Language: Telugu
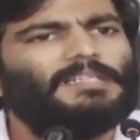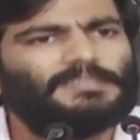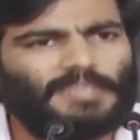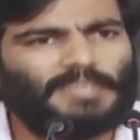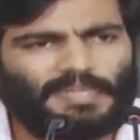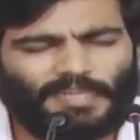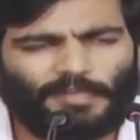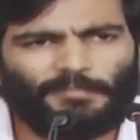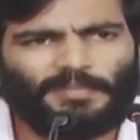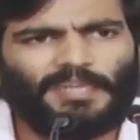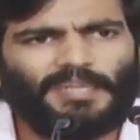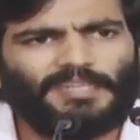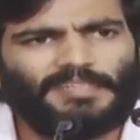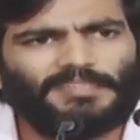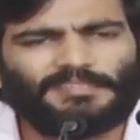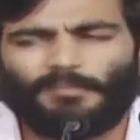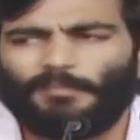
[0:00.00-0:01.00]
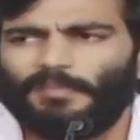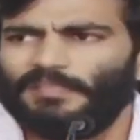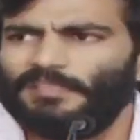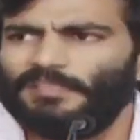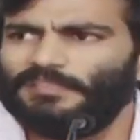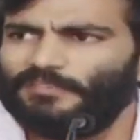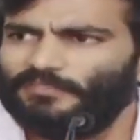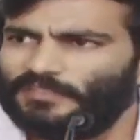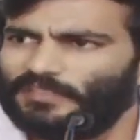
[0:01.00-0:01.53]
సంగం డైరీకి
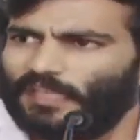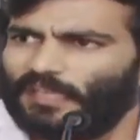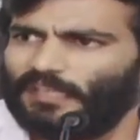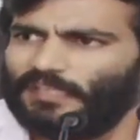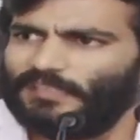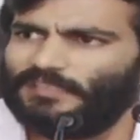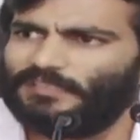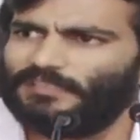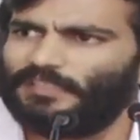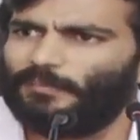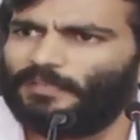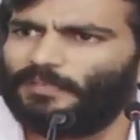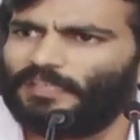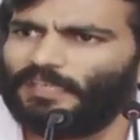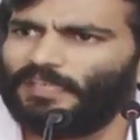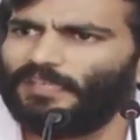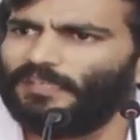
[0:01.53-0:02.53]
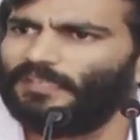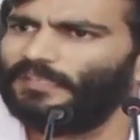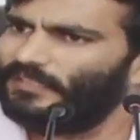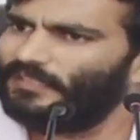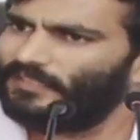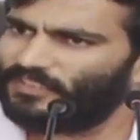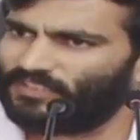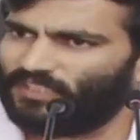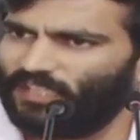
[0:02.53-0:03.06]
సంబంధించి విచారణ చేద్దామంటే
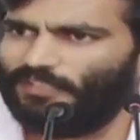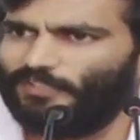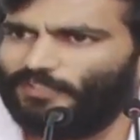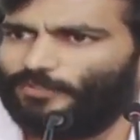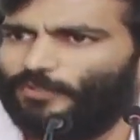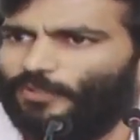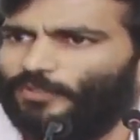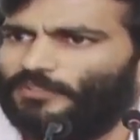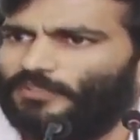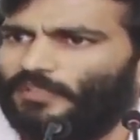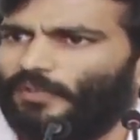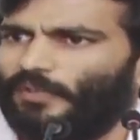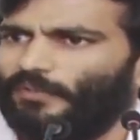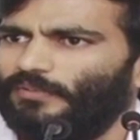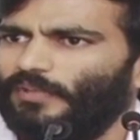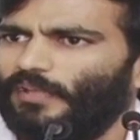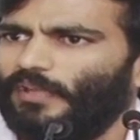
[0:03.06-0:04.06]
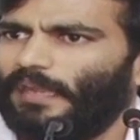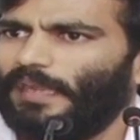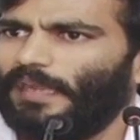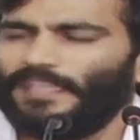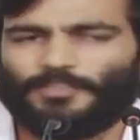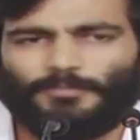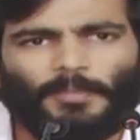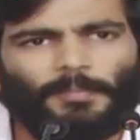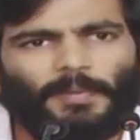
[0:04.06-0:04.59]
స్టే తీసుకొని వచ్చినాడు
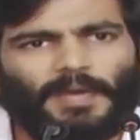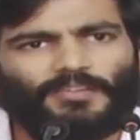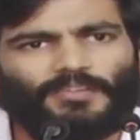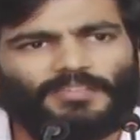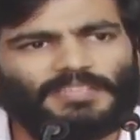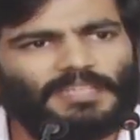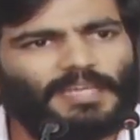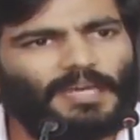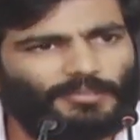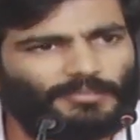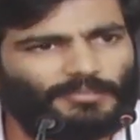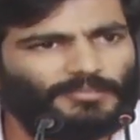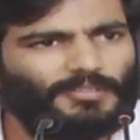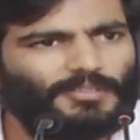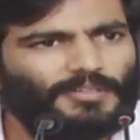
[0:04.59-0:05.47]
లక్ష్మీ పార్వతి గారు